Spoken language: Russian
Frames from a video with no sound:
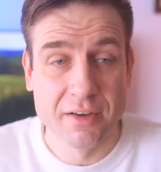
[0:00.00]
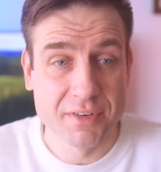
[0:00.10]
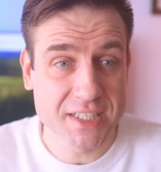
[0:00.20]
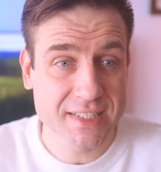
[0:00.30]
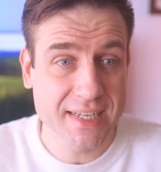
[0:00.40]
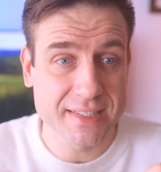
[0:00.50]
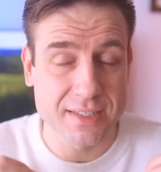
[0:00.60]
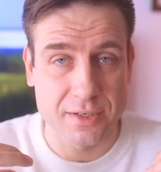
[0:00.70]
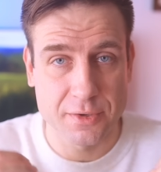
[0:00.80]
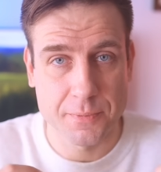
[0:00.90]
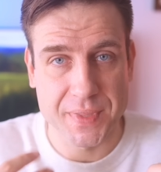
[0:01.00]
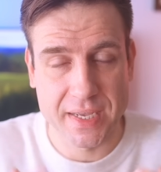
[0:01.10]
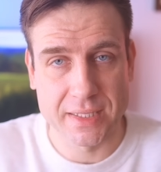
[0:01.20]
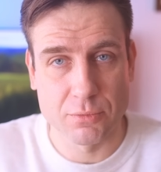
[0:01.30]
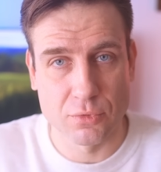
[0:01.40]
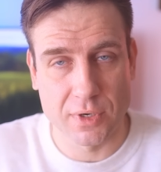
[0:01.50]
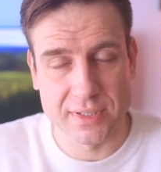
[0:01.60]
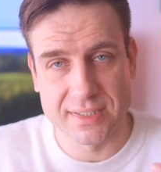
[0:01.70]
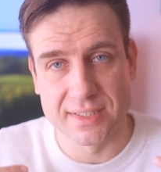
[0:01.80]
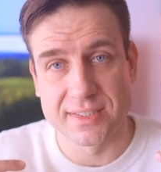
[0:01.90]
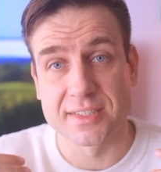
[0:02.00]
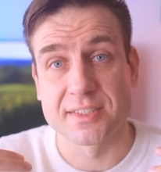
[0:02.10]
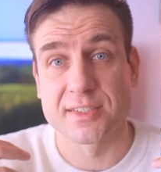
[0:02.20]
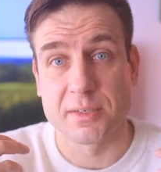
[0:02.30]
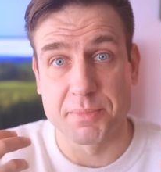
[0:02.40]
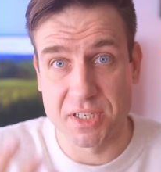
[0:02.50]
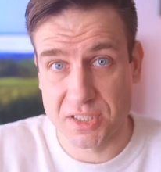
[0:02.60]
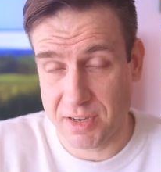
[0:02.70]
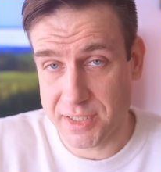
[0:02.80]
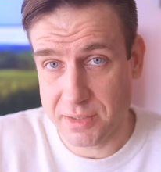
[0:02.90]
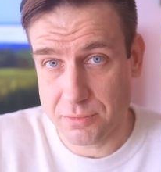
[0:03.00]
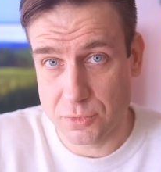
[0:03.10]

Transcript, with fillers: Вы начинаете э, к этому относиться с сопереживанием,